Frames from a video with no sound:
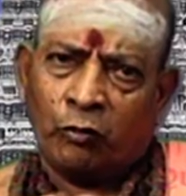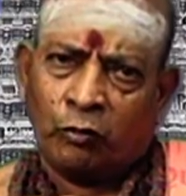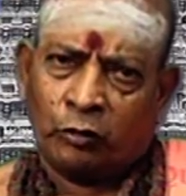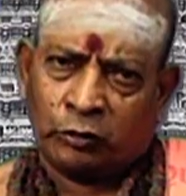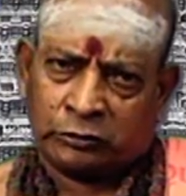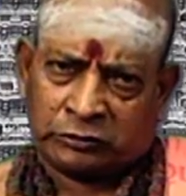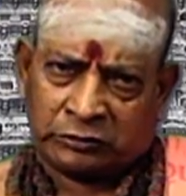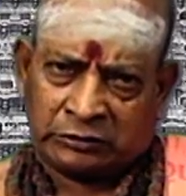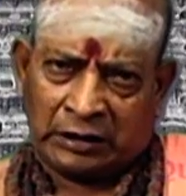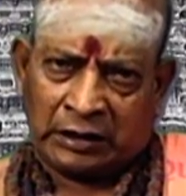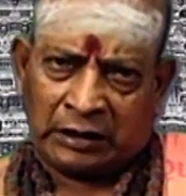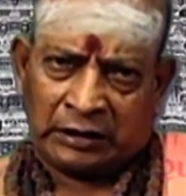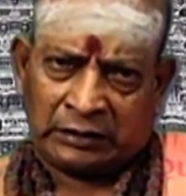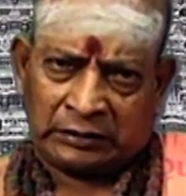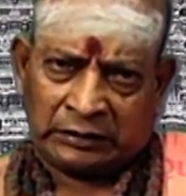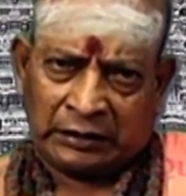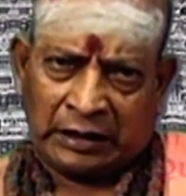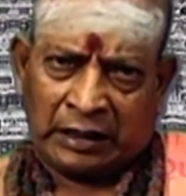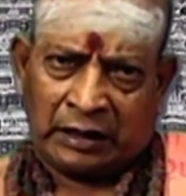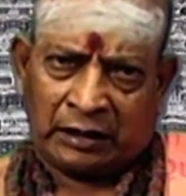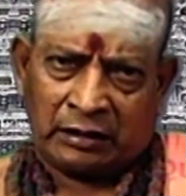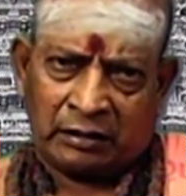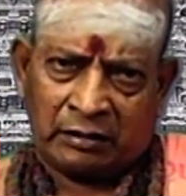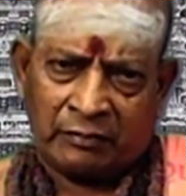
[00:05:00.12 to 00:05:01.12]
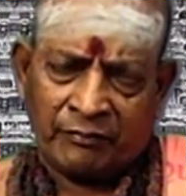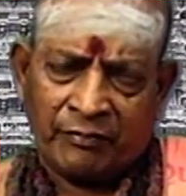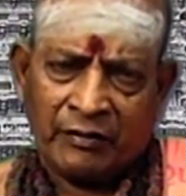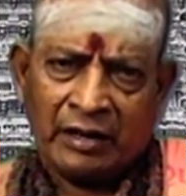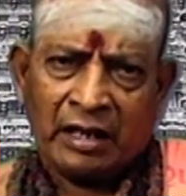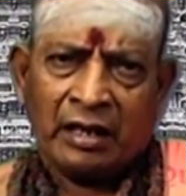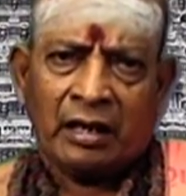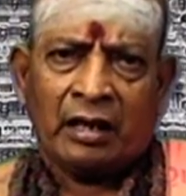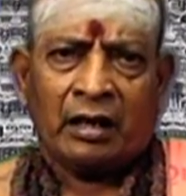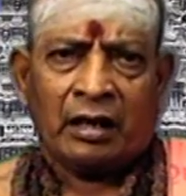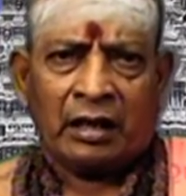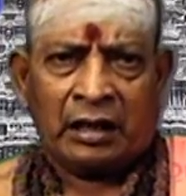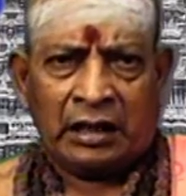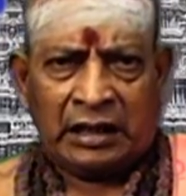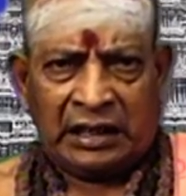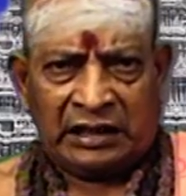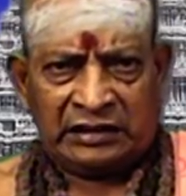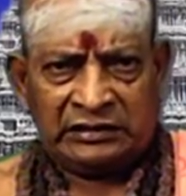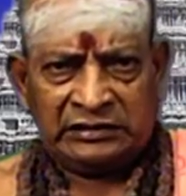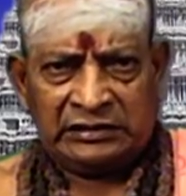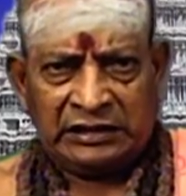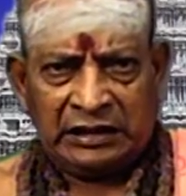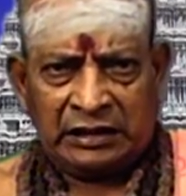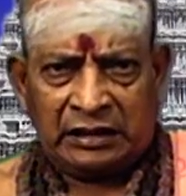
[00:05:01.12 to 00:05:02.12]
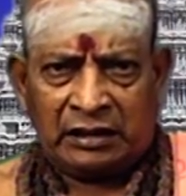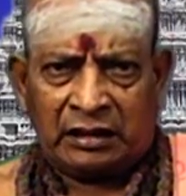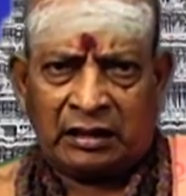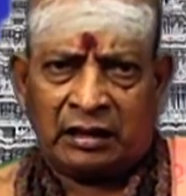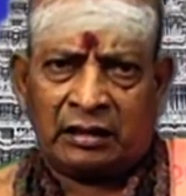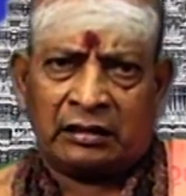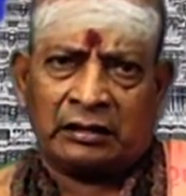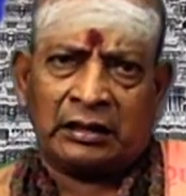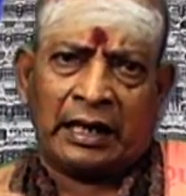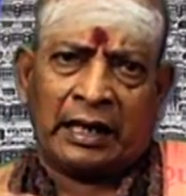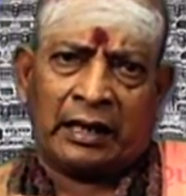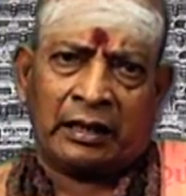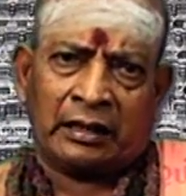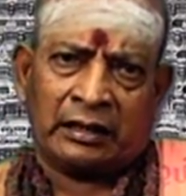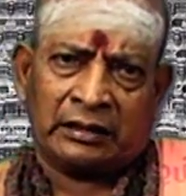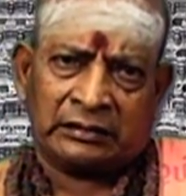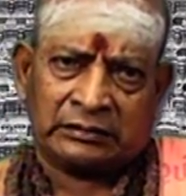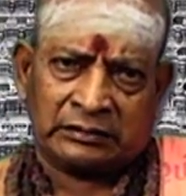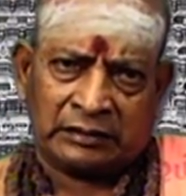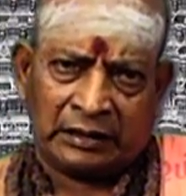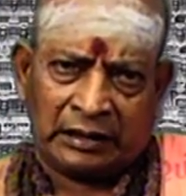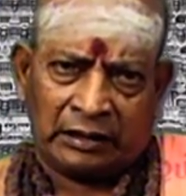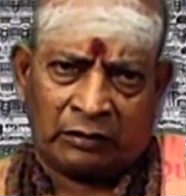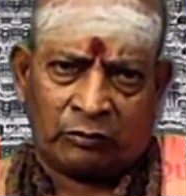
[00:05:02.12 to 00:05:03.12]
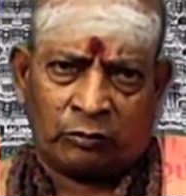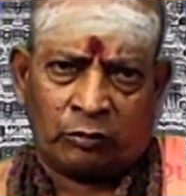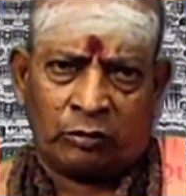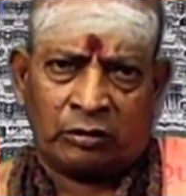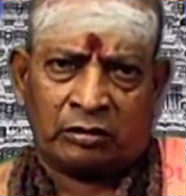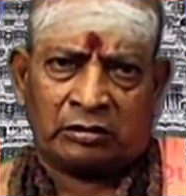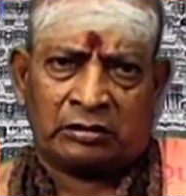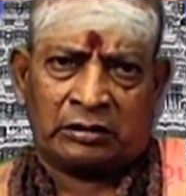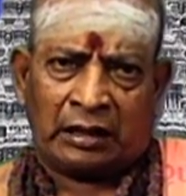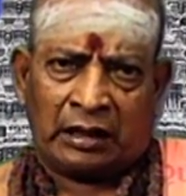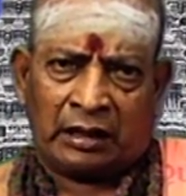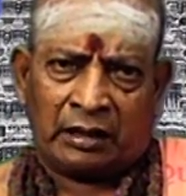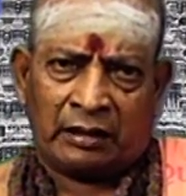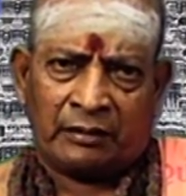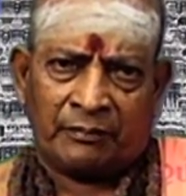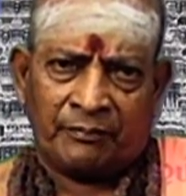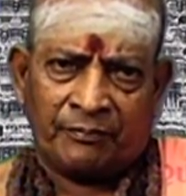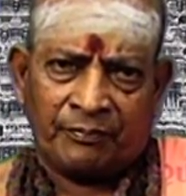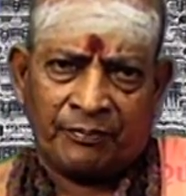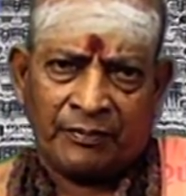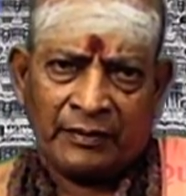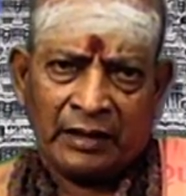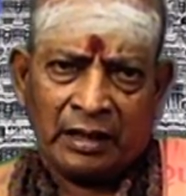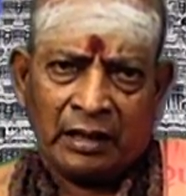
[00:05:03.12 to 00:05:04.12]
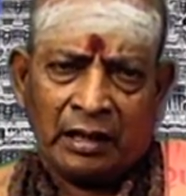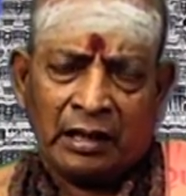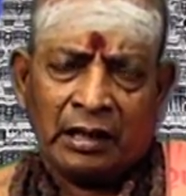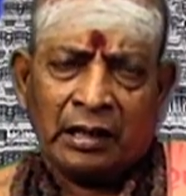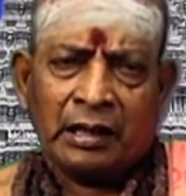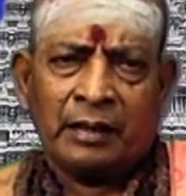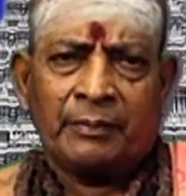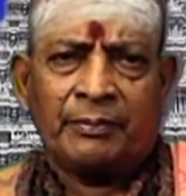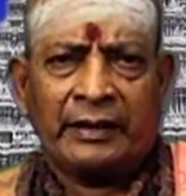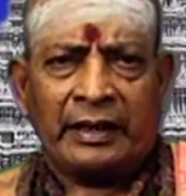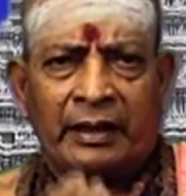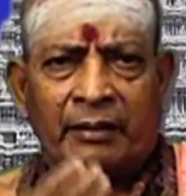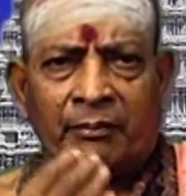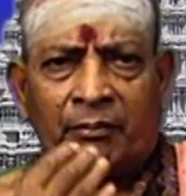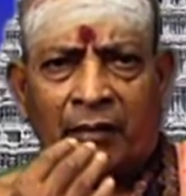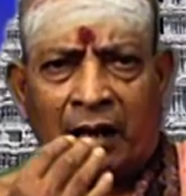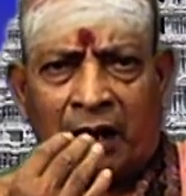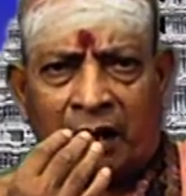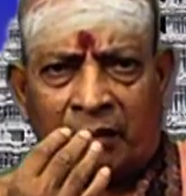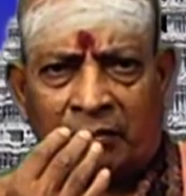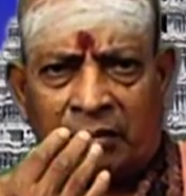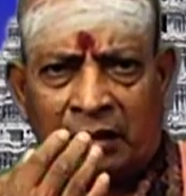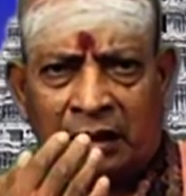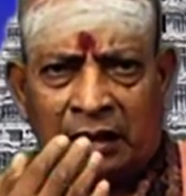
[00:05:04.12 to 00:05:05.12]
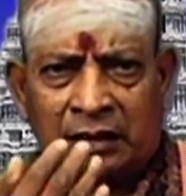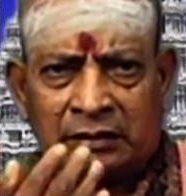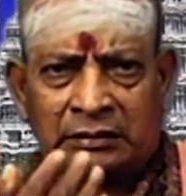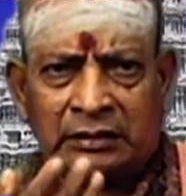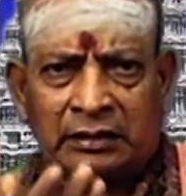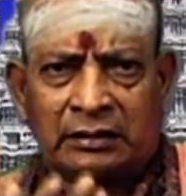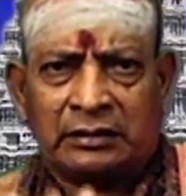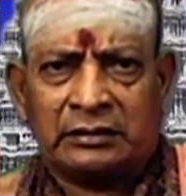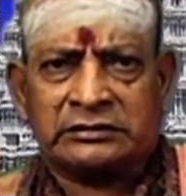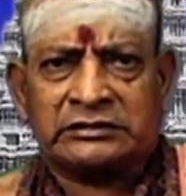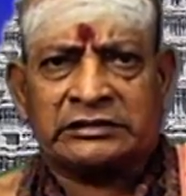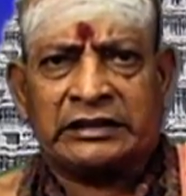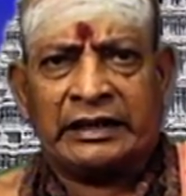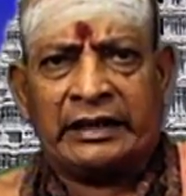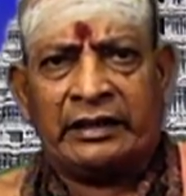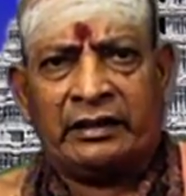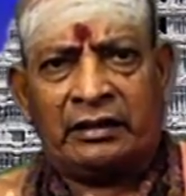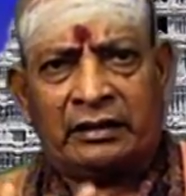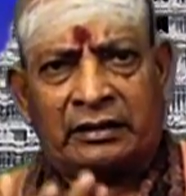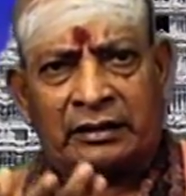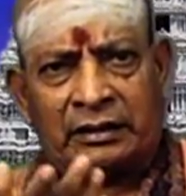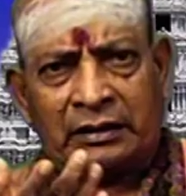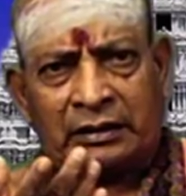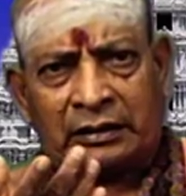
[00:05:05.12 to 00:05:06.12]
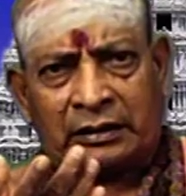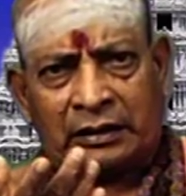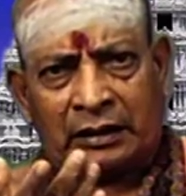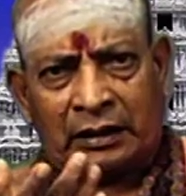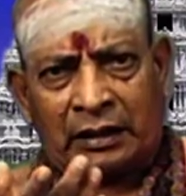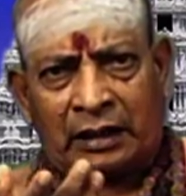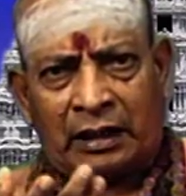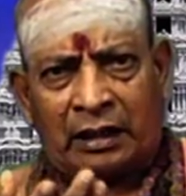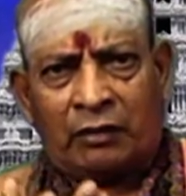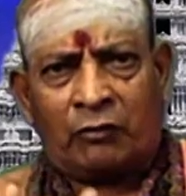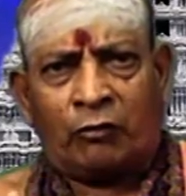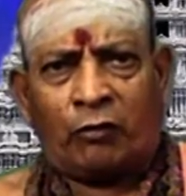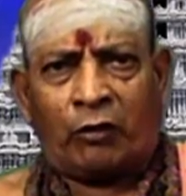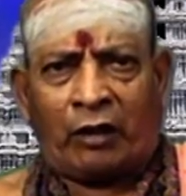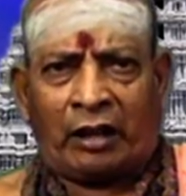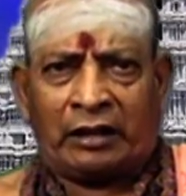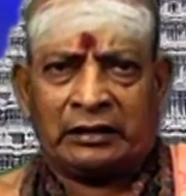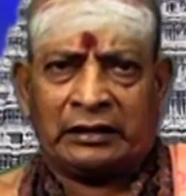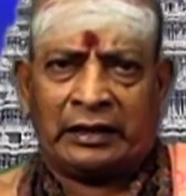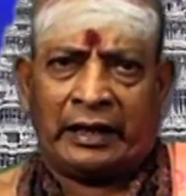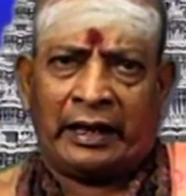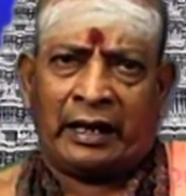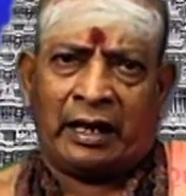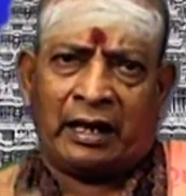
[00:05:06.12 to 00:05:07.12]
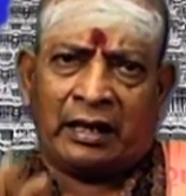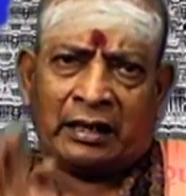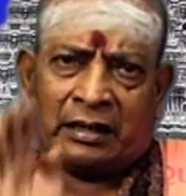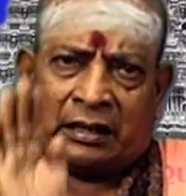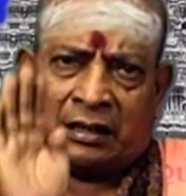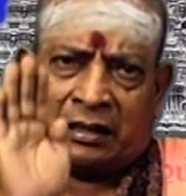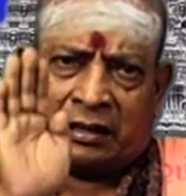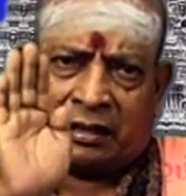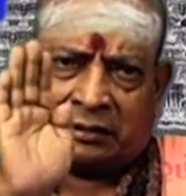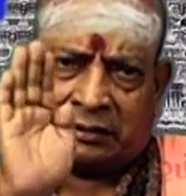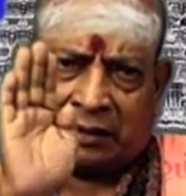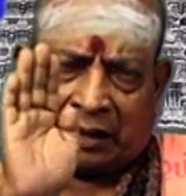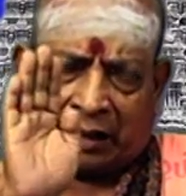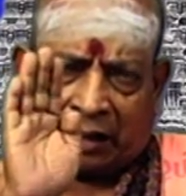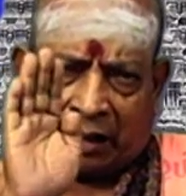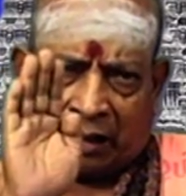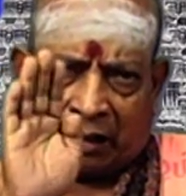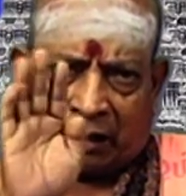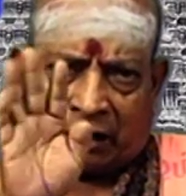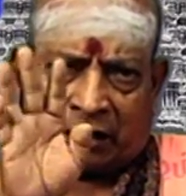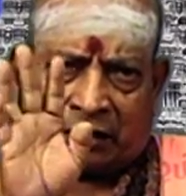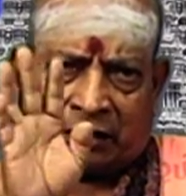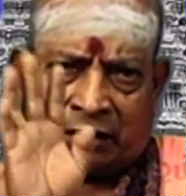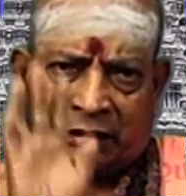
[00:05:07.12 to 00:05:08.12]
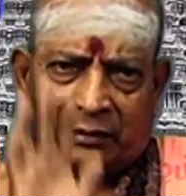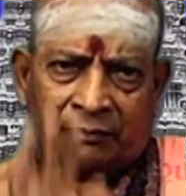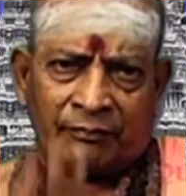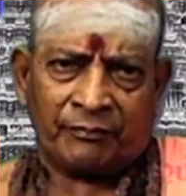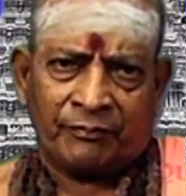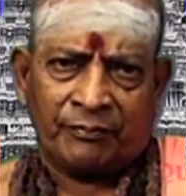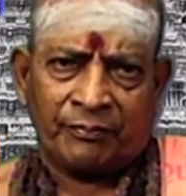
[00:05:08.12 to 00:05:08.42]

ஒத்திருந்தான் நஞ்சு கலந்த அன்னத்தை கொடுத்தான் இப்படி மாபாதக செயல்களுக்கெல்லாம் உடந்தையாக இருந்த கர்ணன்